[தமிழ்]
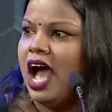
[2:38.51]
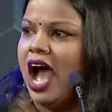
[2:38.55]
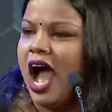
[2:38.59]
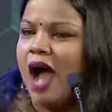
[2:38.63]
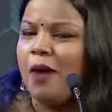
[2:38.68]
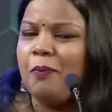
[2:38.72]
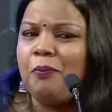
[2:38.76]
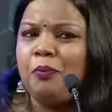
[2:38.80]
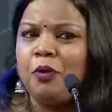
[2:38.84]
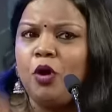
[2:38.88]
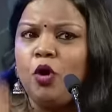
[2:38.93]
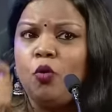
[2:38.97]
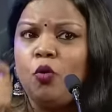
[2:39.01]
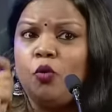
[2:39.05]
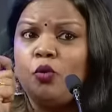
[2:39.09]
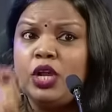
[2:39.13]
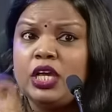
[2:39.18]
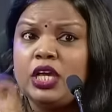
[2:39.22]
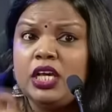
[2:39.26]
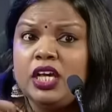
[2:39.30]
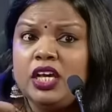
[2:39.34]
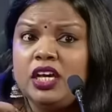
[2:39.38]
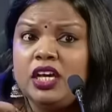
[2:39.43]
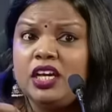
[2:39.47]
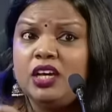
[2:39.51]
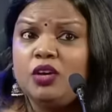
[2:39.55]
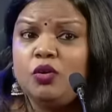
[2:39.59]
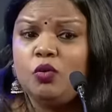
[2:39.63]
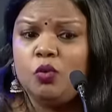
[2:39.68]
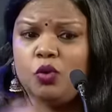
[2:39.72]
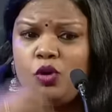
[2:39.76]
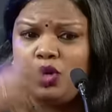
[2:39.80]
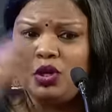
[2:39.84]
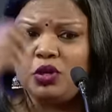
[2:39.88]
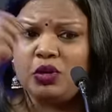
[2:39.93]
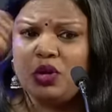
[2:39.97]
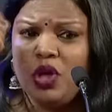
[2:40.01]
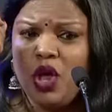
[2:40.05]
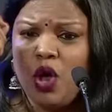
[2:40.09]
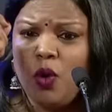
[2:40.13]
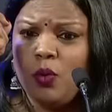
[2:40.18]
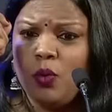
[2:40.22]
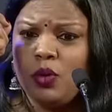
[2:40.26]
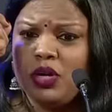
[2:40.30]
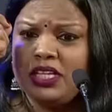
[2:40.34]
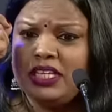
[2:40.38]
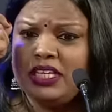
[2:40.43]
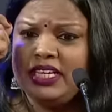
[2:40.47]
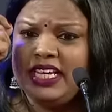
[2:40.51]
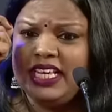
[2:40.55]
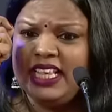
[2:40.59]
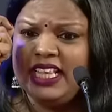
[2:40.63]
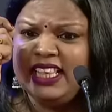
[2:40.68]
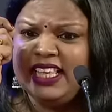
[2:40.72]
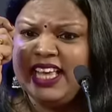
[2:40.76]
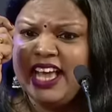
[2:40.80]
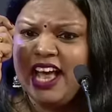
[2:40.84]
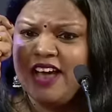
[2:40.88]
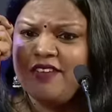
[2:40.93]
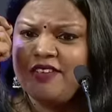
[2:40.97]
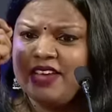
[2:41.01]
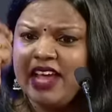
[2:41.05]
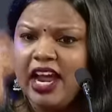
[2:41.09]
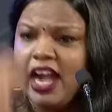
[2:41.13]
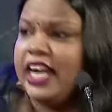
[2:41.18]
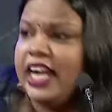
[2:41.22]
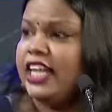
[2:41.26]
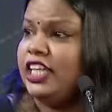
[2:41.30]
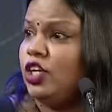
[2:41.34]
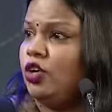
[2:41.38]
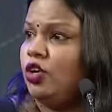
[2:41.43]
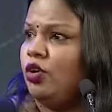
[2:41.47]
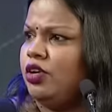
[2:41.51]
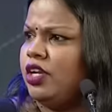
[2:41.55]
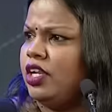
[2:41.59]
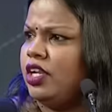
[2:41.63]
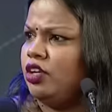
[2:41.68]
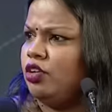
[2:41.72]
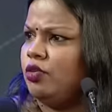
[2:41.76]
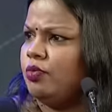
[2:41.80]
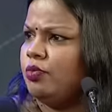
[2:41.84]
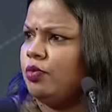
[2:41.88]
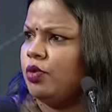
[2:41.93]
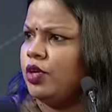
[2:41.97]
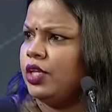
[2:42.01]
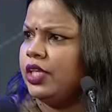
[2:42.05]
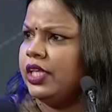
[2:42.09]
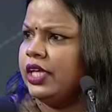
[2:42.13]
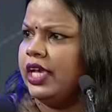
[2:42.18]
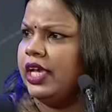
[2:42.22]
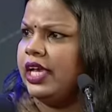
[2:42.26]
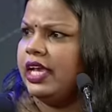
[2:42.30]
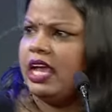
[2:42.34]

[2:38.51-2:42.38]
அப்போ உனக்கு ஒரு ஒரு இந்தியாவே அழிந்து கொண்டிருக்கும் பொழுது